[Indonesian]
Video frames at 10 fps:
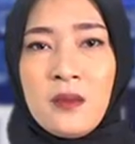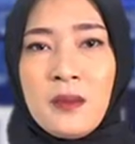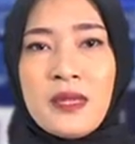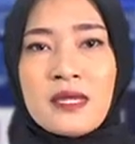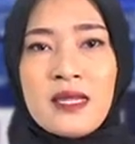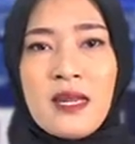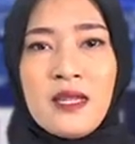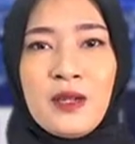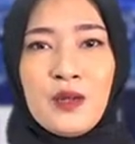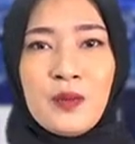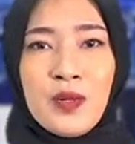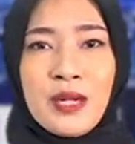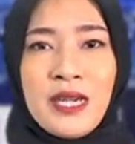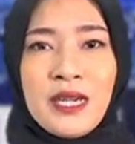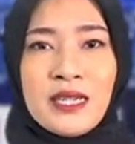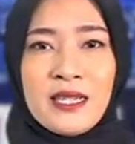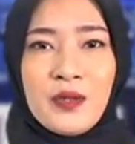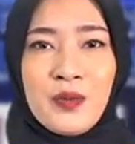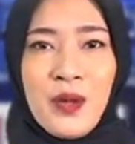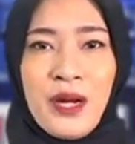Pemirsa di umur yang
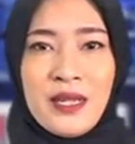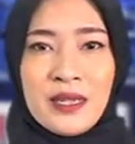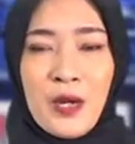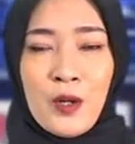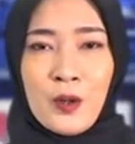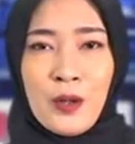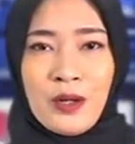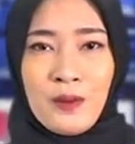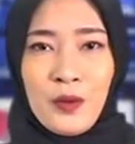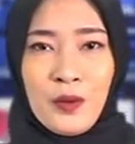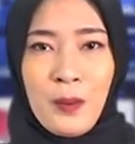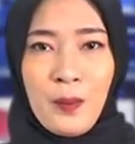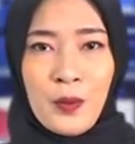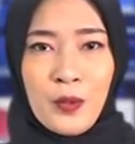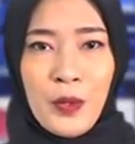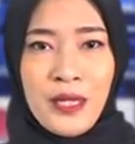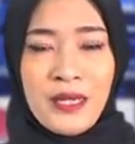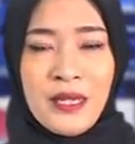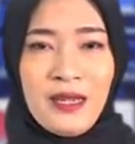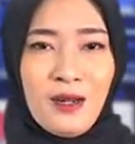kedua di tahun 2022
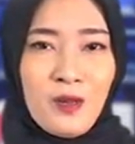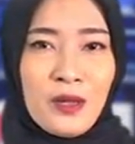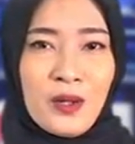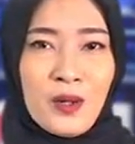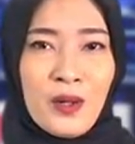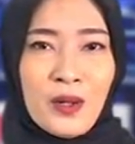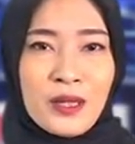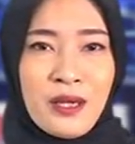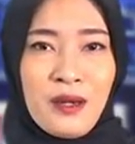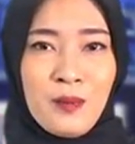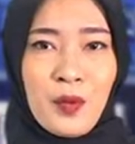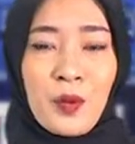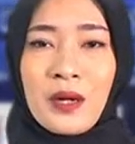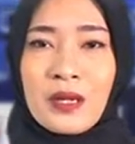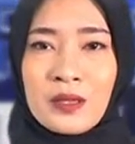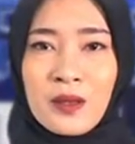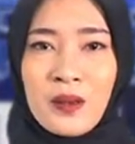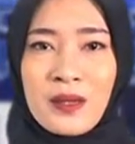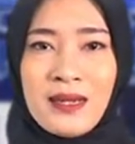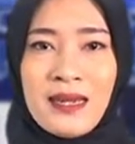ini, Luminor Hotel
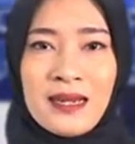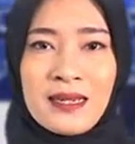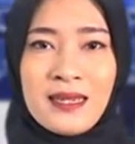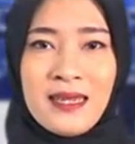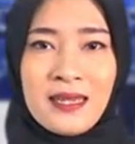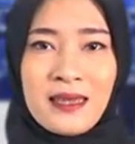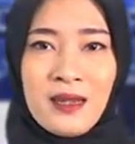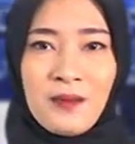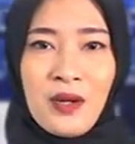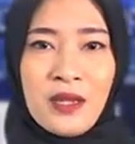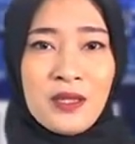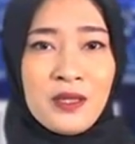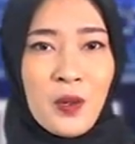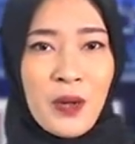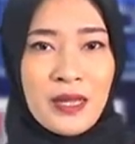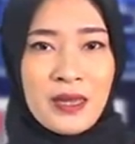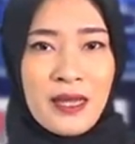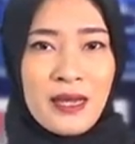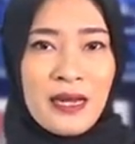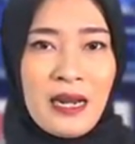Purwokerto gelar kegiatan penghijauan
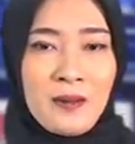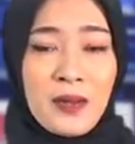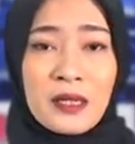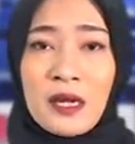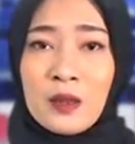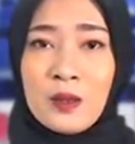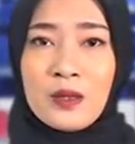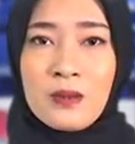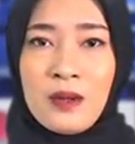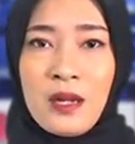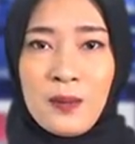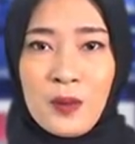tanam 499